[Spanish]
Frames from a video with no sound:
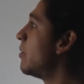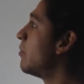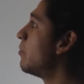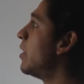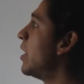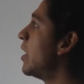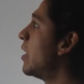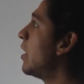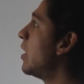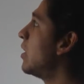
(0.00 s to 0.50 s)

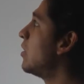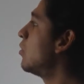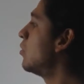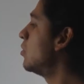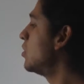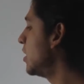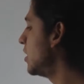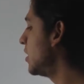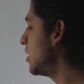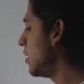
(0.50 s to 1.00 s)
Bien,
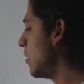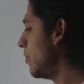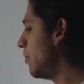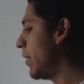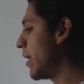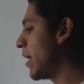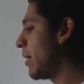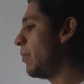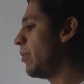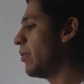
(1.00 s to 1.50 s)
entonces
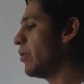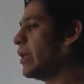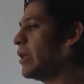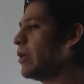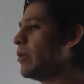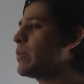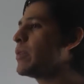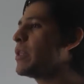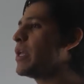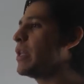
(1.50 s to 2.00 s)
para
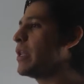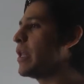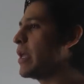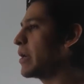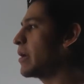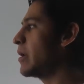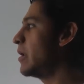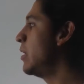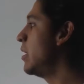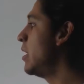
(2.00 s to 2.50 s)
poder
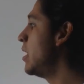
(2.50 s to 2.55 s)
obtener